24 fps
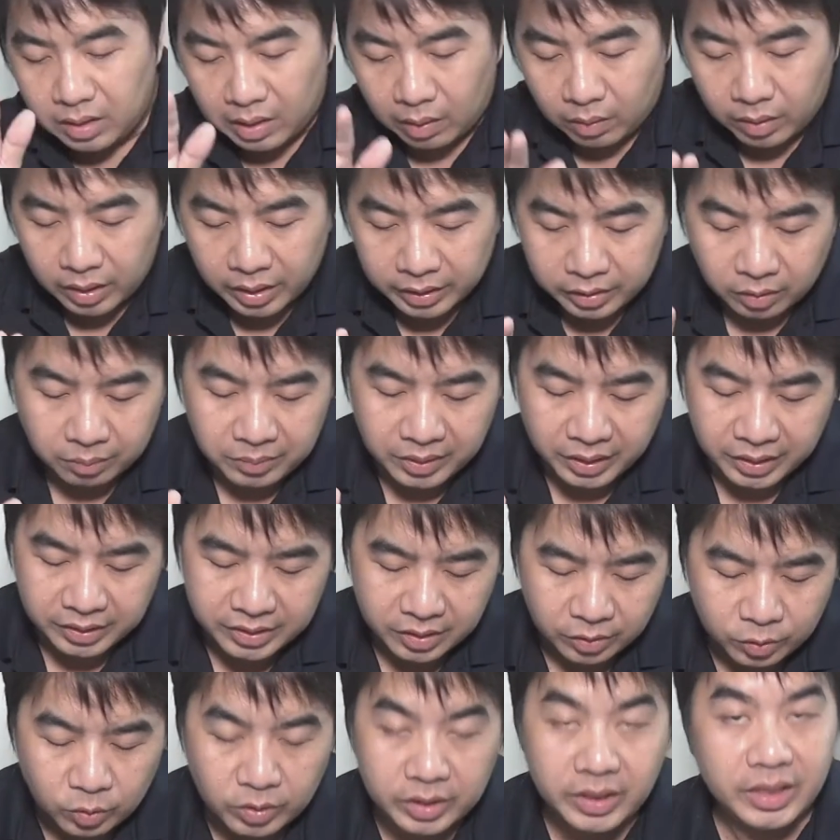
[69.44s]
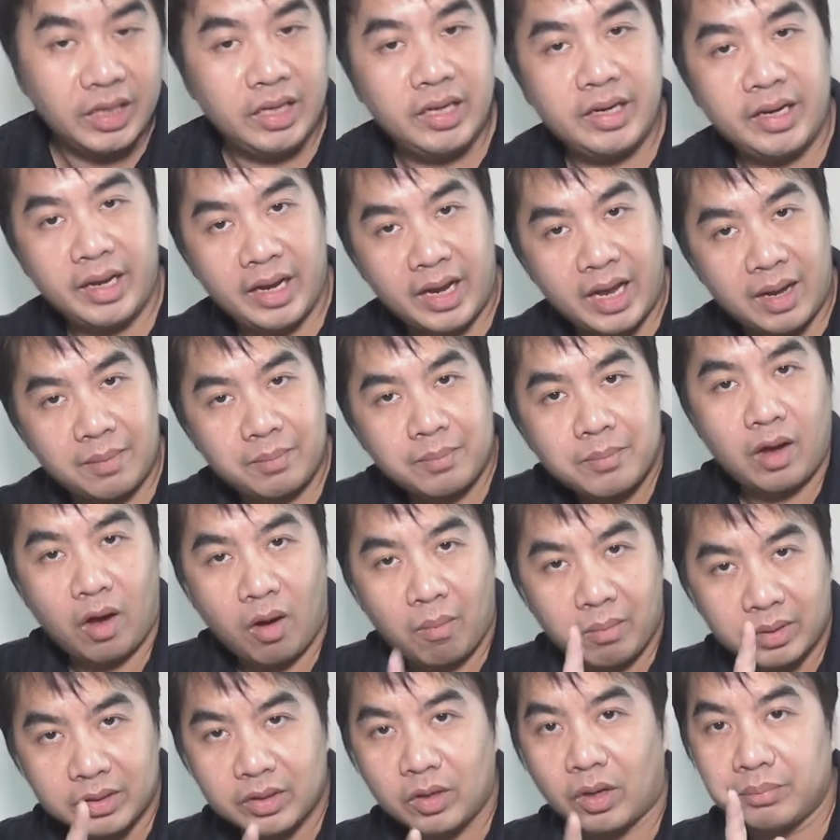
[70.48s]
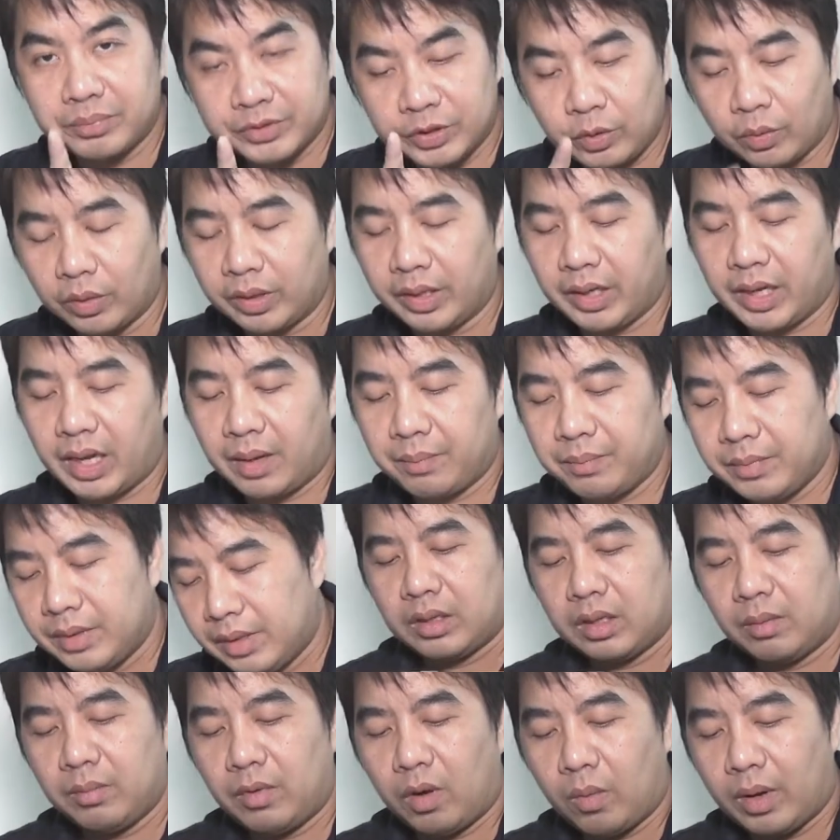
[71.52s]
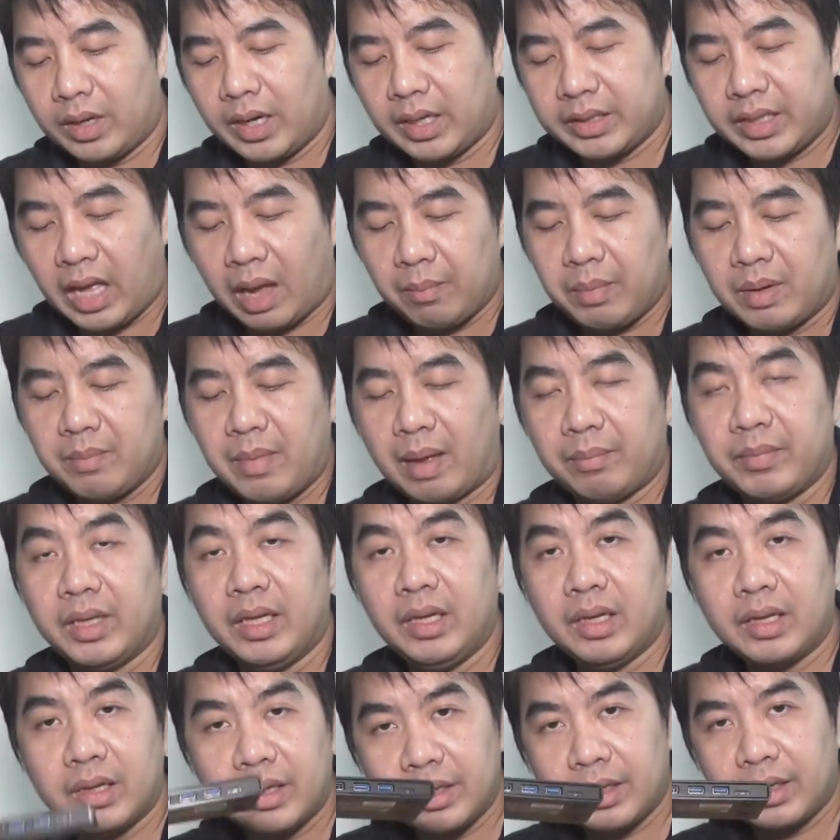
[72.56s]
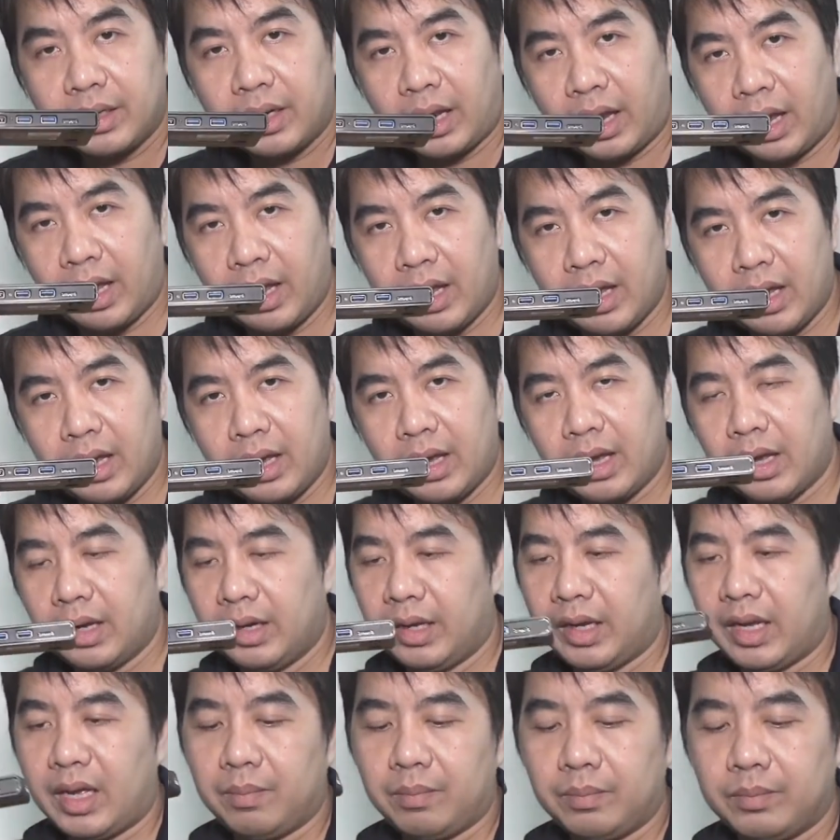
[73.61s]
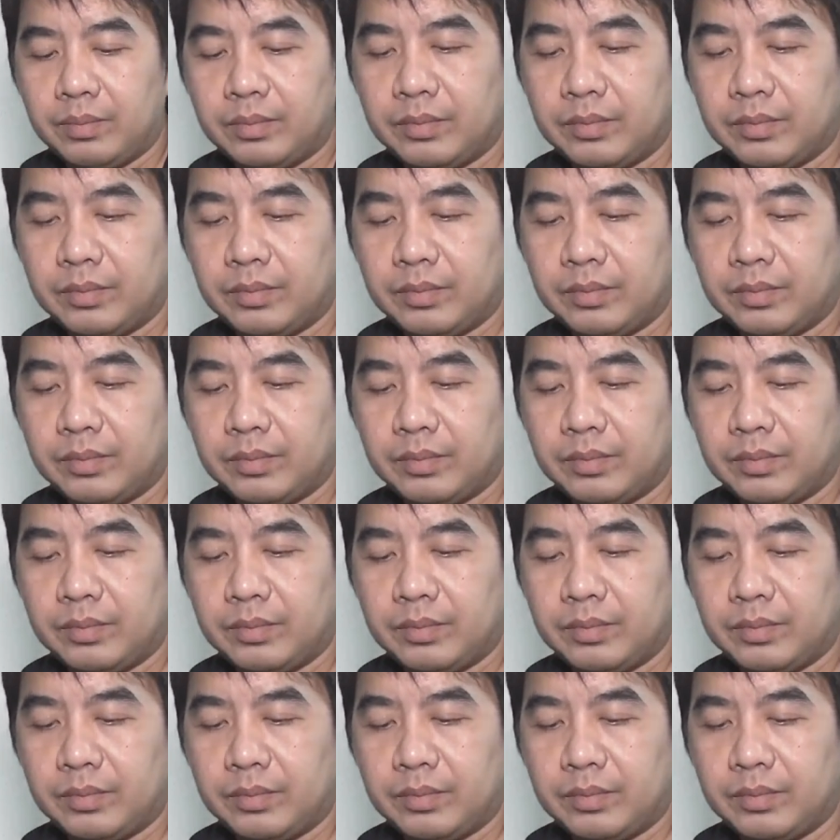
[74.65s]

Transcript: เราก็เลยต้องมีเจ้าตัวนี้นะครับออกมาตอบโจทย์นะครับต้องบอกว่าหน้าตาเป็นแบบนี้อ่านะครับ